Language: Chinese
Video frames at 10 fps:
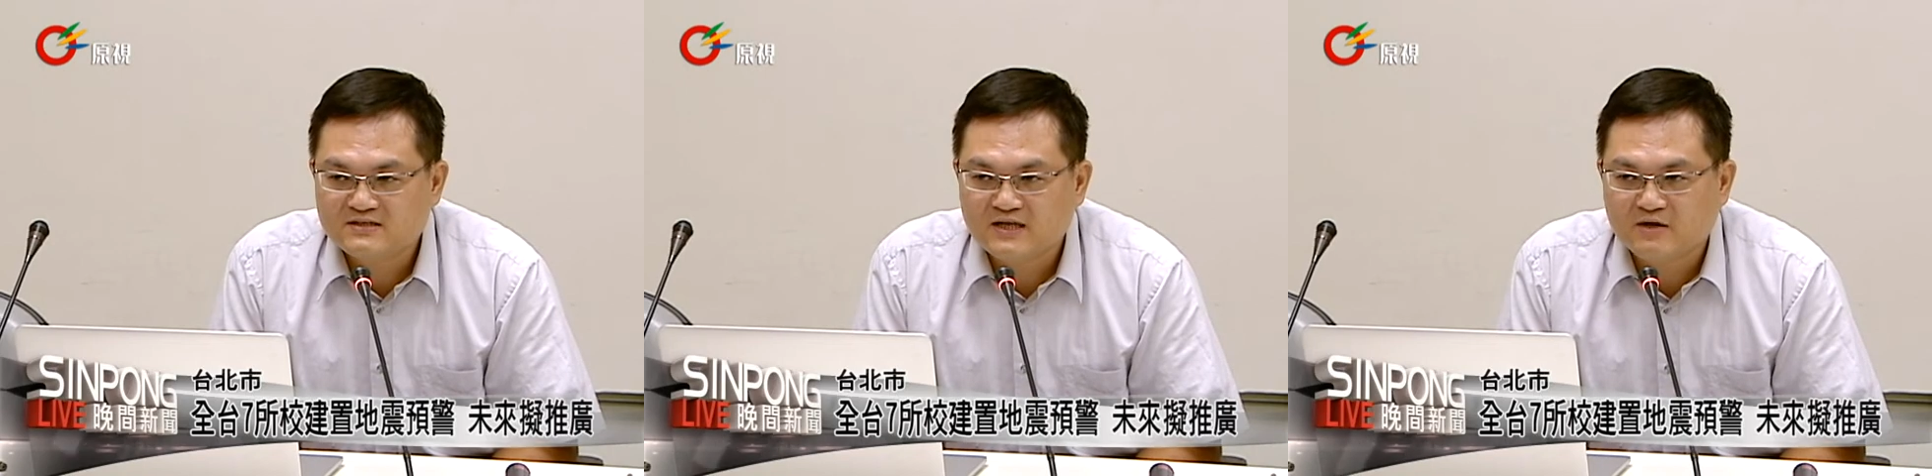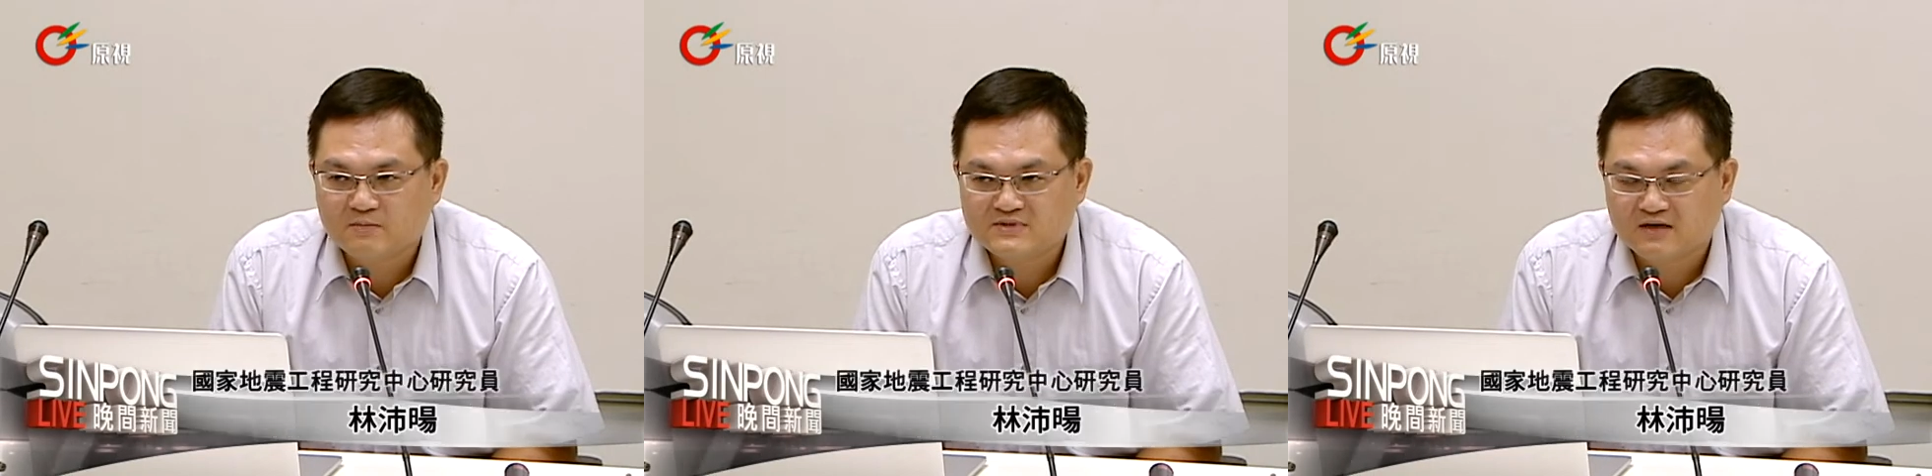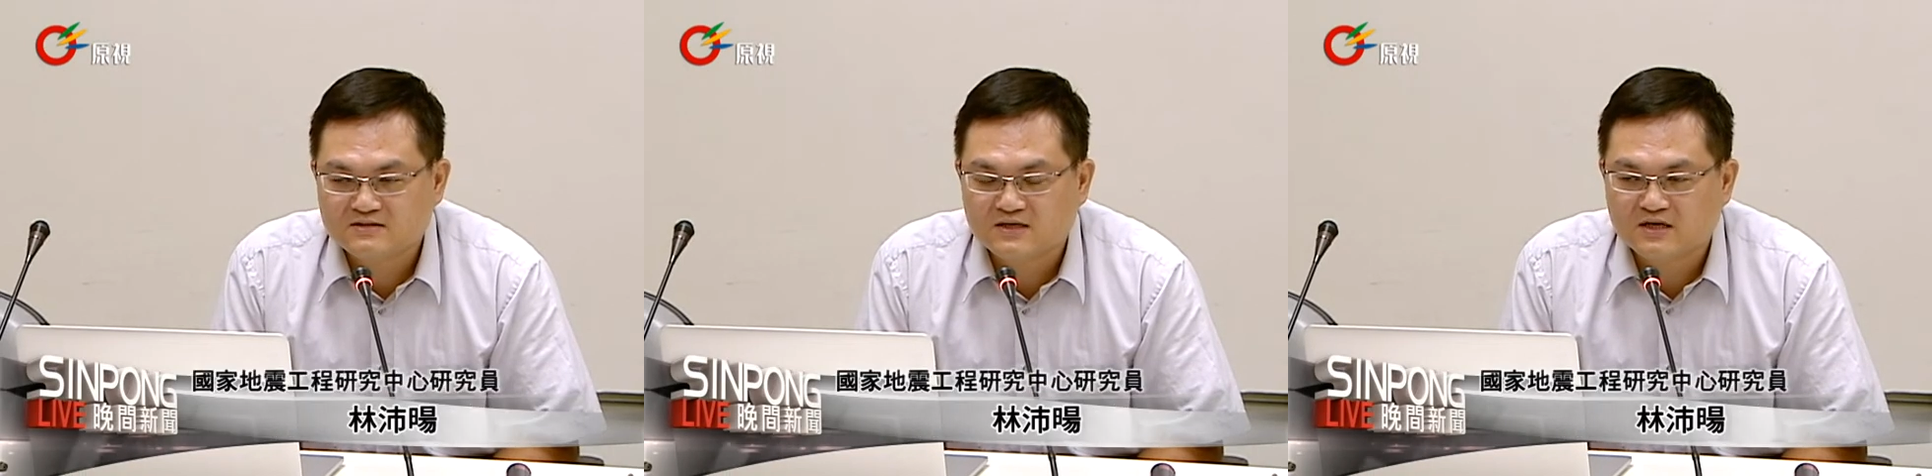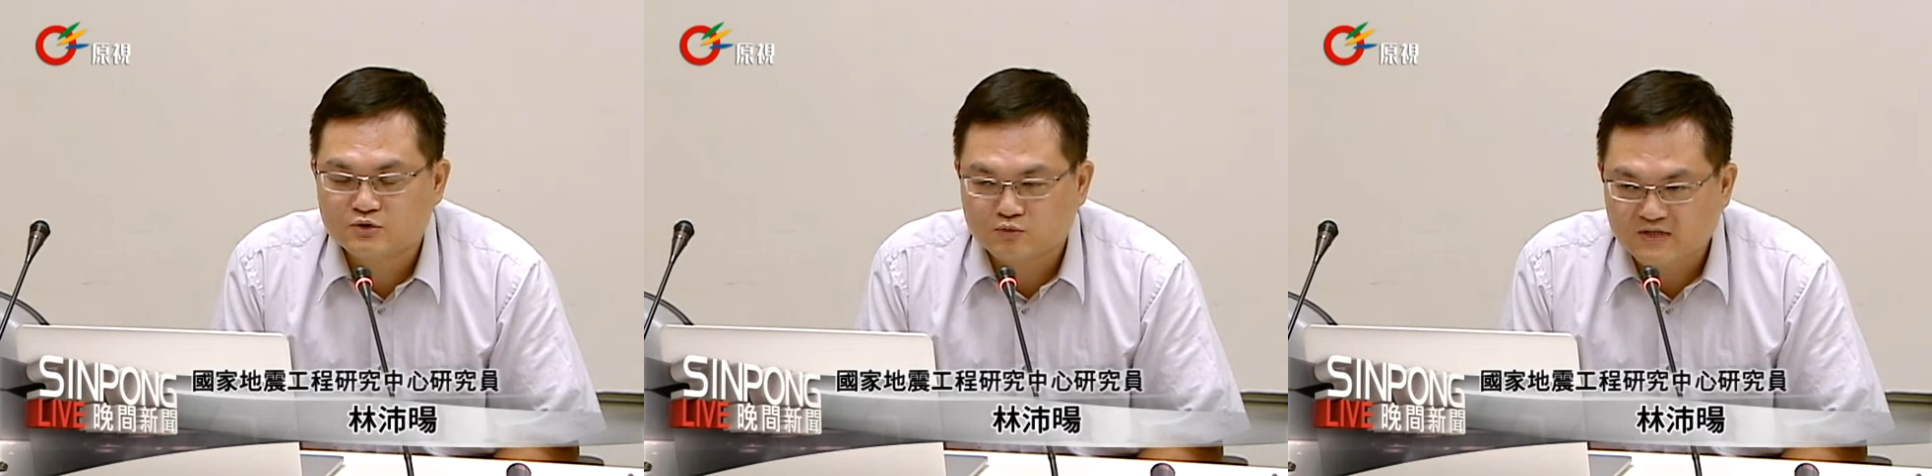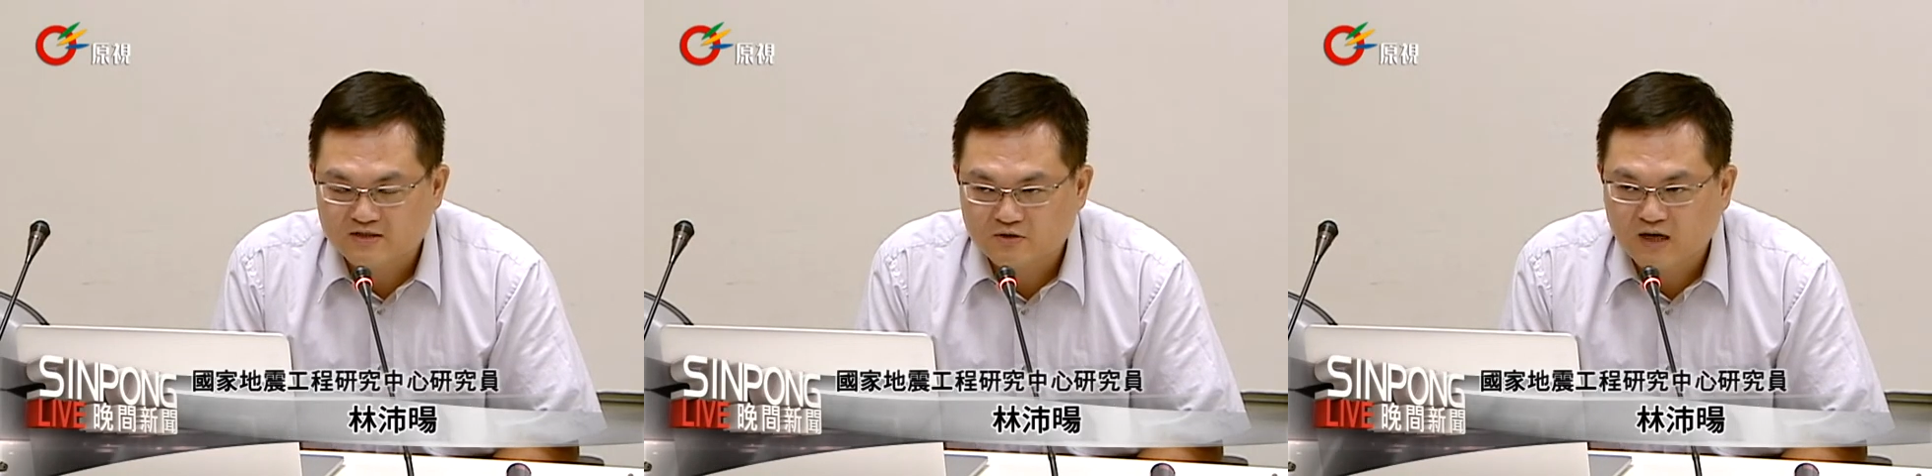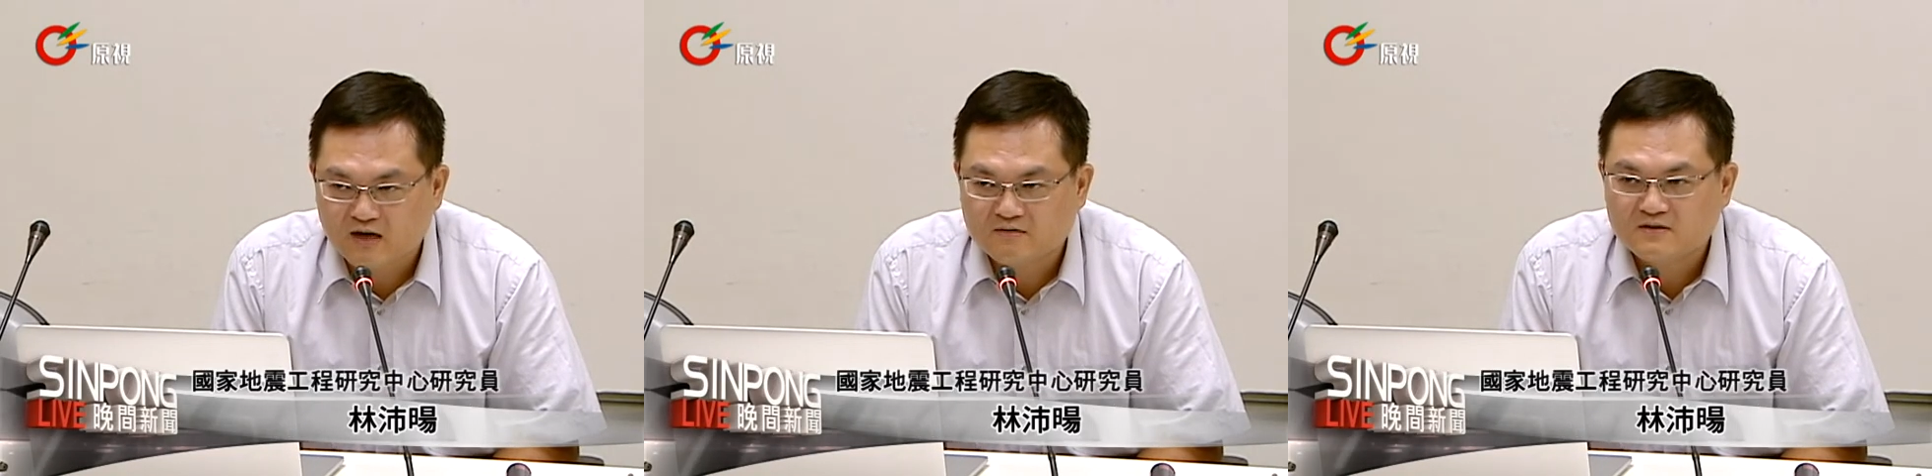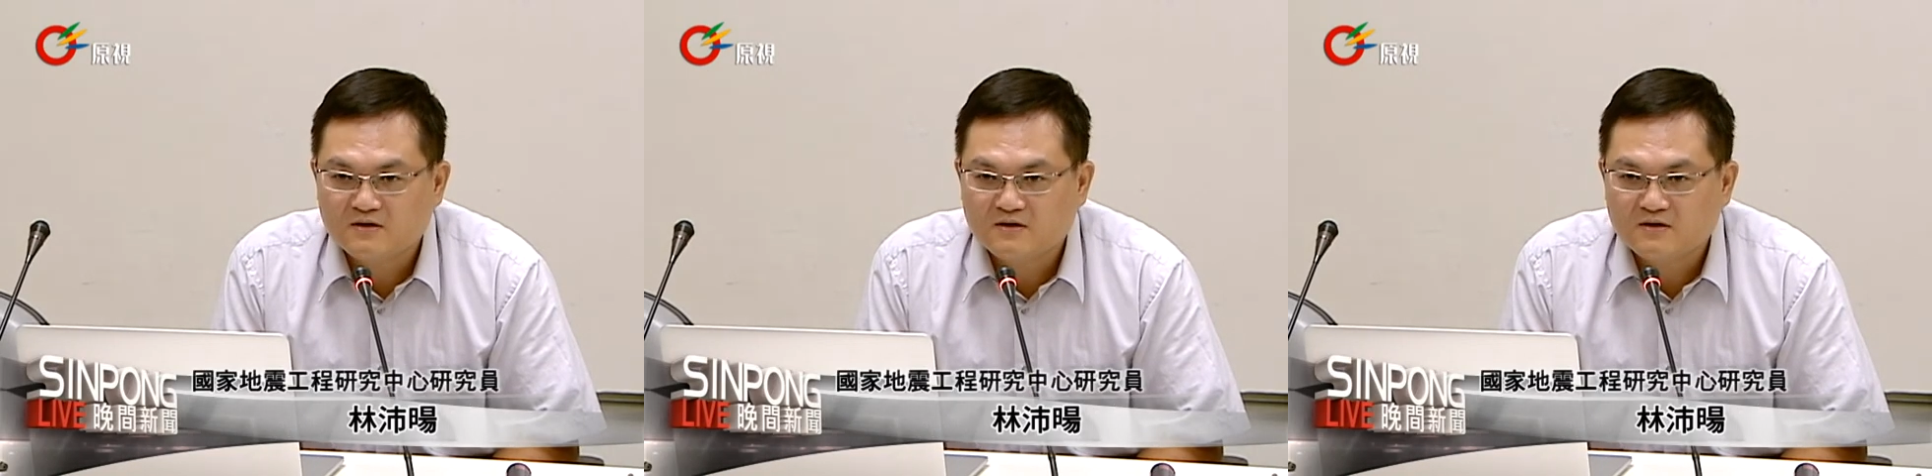径内，我们只要设一个主站就好。